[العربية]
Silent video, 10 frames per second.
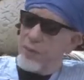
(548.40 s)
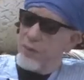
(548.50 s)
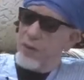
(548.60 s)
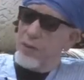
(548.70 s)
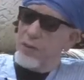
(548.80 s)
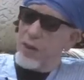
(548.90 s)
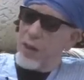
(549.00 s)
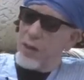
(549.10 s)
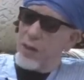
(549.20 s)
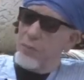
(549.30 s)
فهي
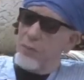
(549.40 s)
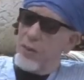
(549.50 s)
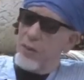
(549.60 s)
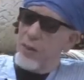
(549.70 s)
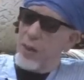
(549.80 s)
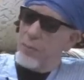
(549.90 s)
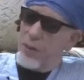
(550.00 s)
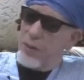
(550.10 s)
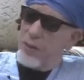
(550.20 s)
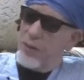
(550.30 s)
شراكة بين
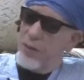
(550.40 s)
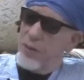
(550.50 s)
العمل